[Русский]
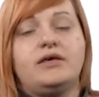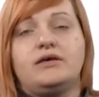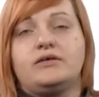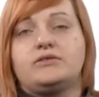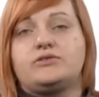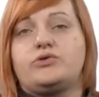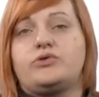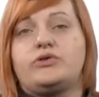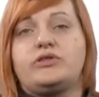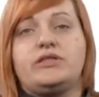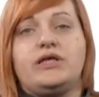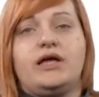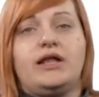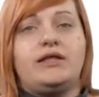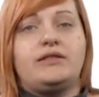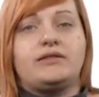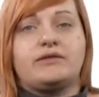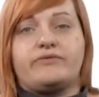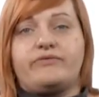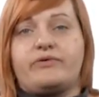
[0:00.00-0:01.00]

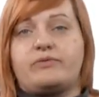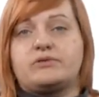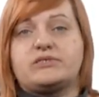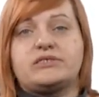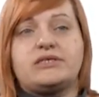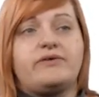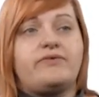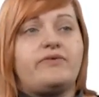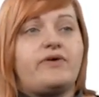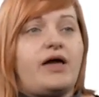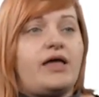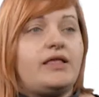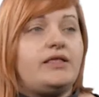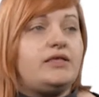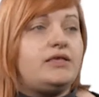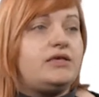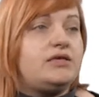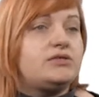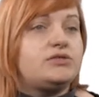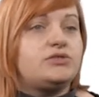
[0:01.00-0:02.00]
сторителлинг в
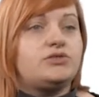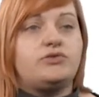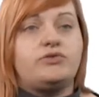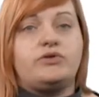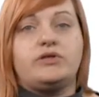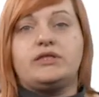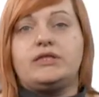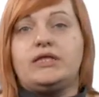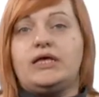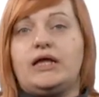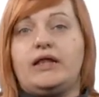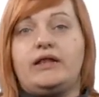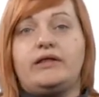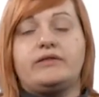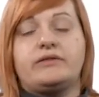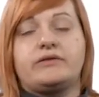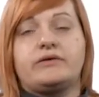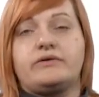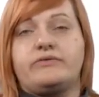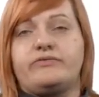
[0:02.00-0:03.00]
образовании,
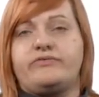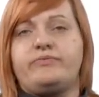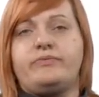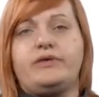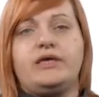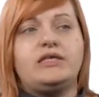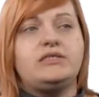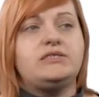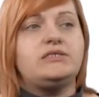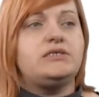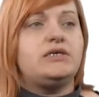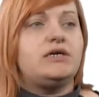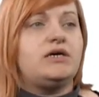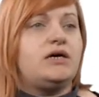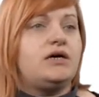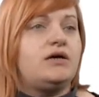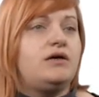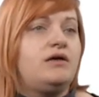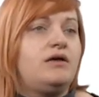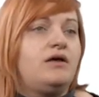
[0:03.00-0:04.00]
сторителлинг в
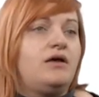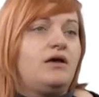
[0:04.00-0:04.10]
медиа –